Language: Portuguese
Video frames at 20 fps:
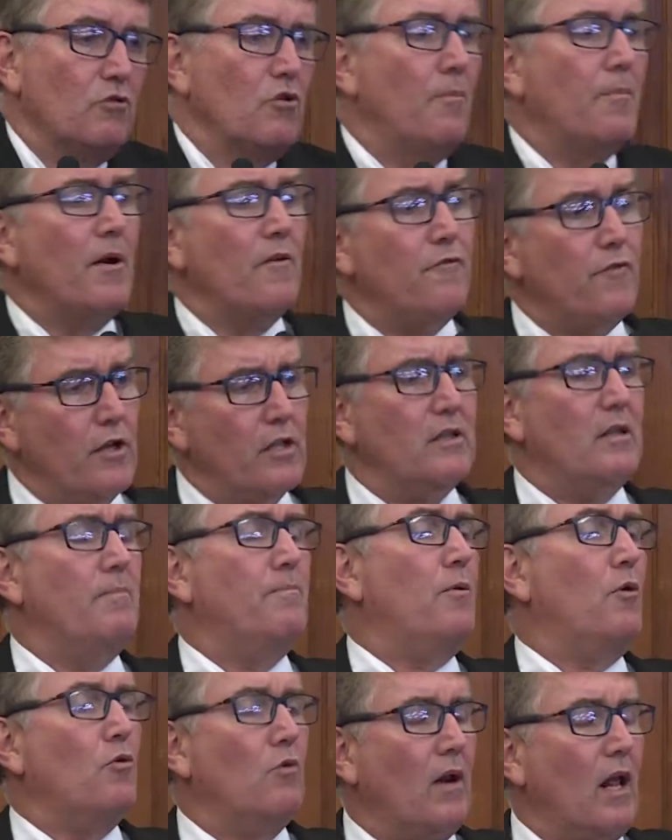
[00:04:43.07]
E o prefeito tem
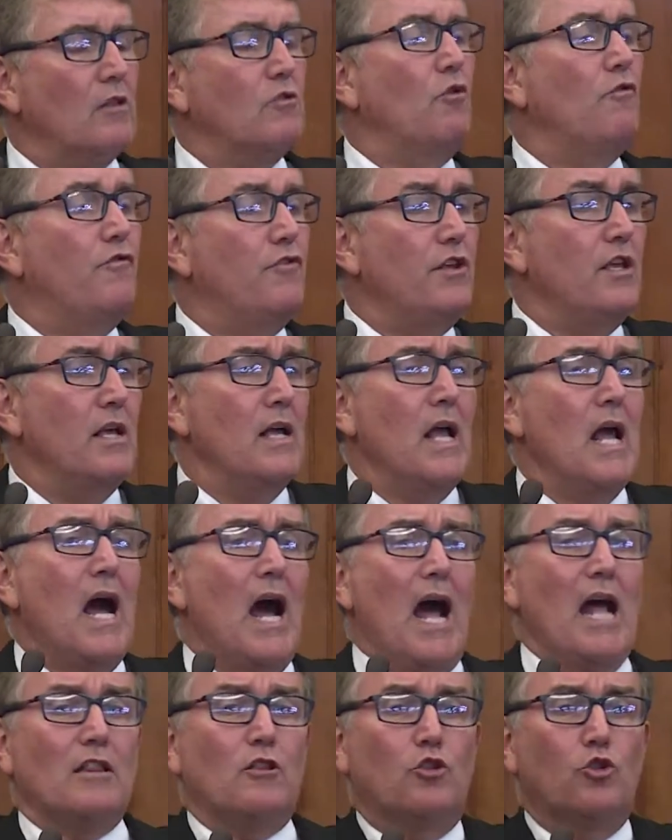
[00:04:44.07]
procurado ouvir
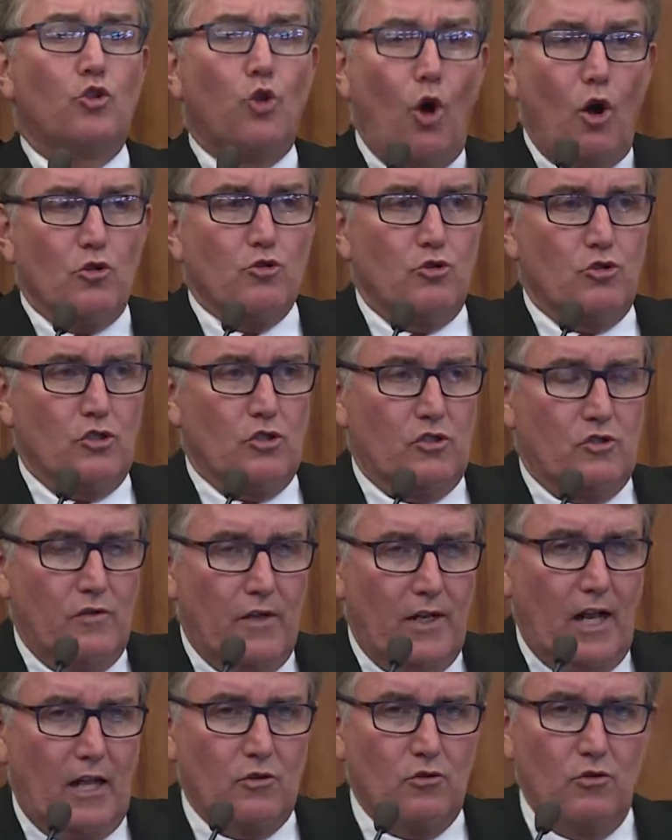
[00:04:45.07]
a todos os
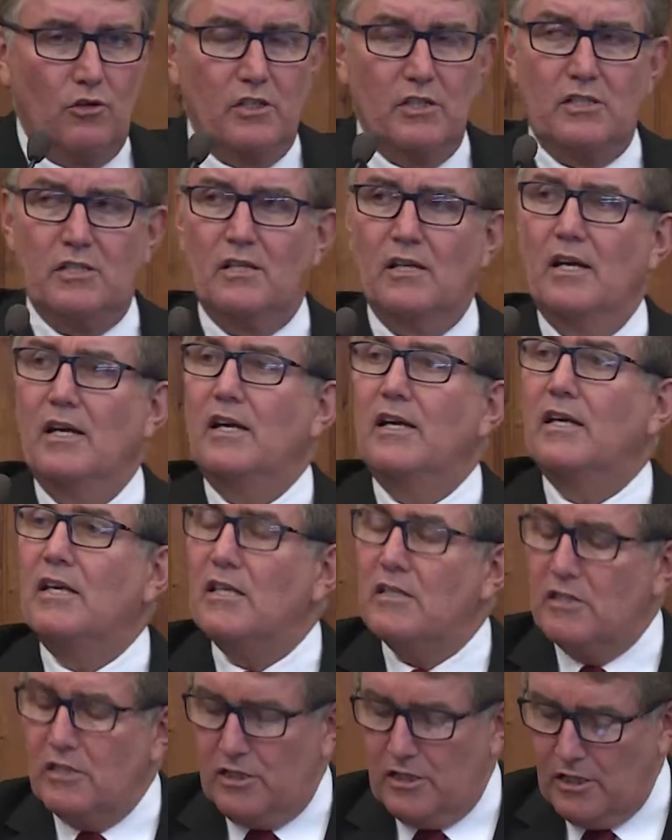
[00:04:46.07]
vereadores
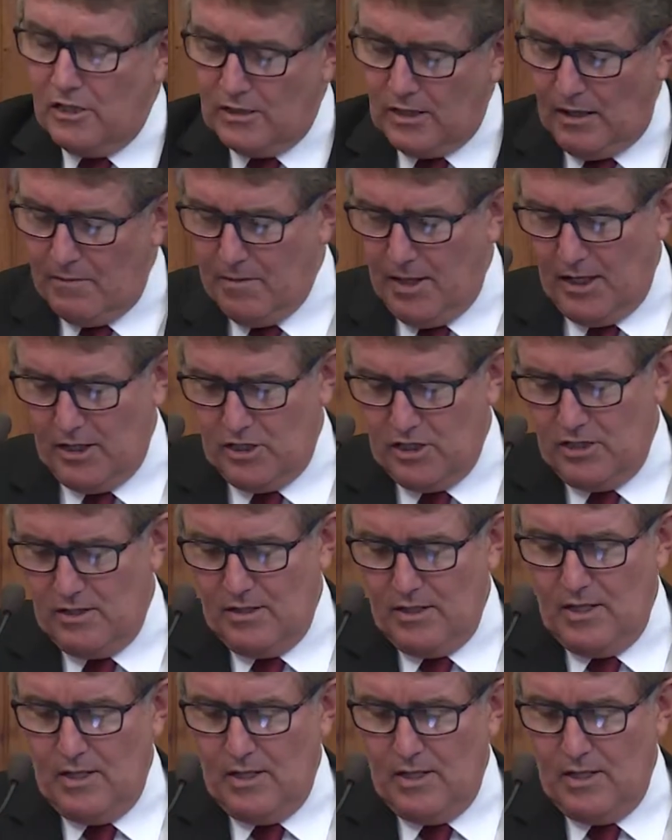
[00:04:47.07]
indistintamente.